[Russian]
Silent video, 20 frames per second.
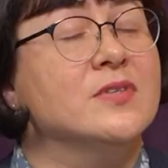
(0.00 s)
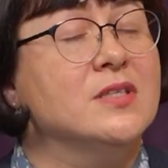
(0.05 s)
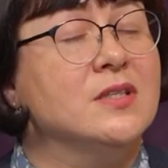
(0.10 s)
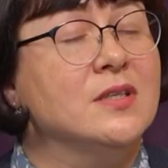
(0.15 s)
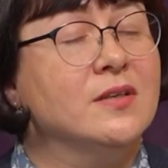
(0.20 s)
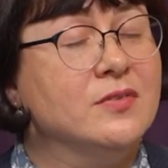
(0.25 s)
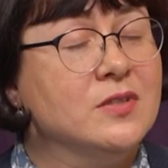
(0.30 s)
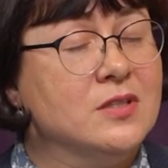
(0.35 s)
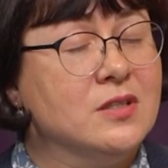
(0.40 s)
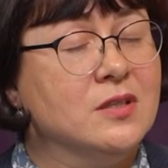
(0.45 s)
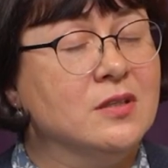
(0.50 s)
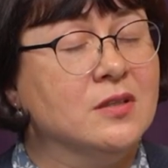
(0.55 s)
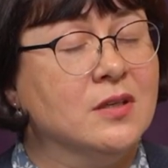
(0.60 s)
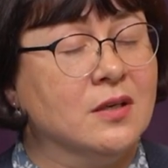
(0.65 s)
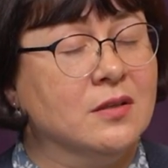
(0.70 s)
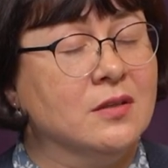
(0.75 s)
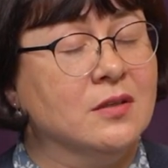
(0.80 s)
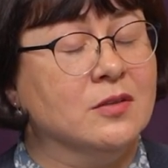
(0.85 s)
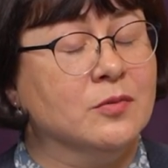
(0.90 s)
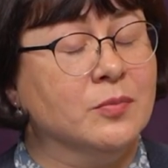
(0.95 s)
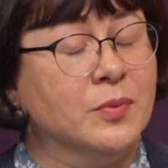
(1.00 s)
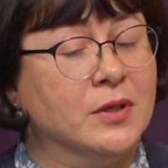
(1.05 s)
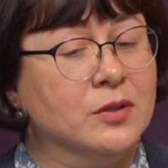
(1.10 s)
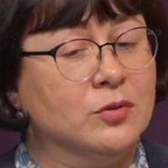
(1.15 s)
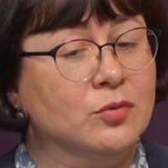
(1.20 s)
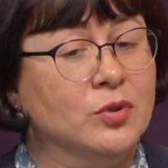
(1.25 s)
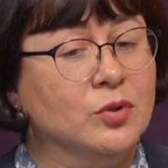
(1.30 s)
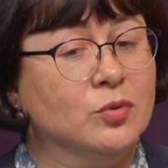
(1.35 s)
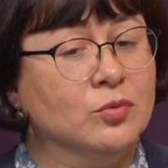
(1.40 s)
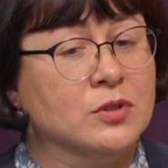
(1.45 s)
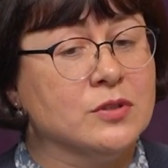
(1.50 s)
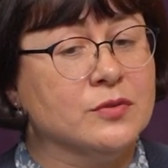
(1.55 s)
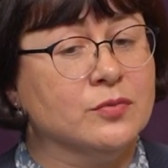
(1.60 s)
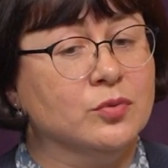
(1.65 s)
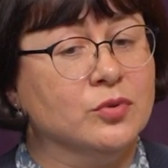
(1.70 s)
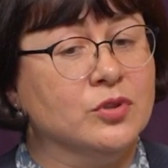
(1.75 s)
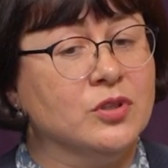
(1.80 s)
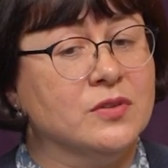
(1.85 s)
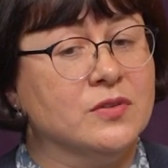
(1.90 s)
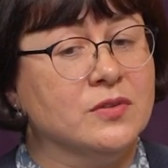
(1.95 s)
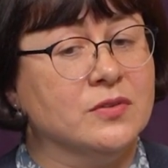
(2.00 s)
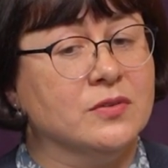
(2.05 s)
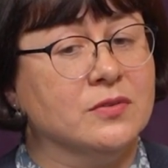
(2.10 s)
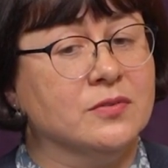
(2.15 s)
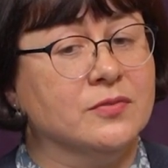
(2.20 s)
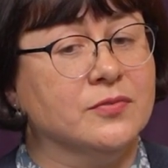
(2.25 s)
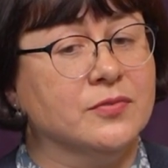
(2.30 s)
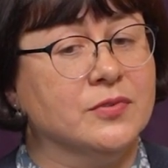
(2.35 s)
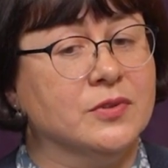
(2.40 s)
Все ветеринарные лаборатории у нас входят э,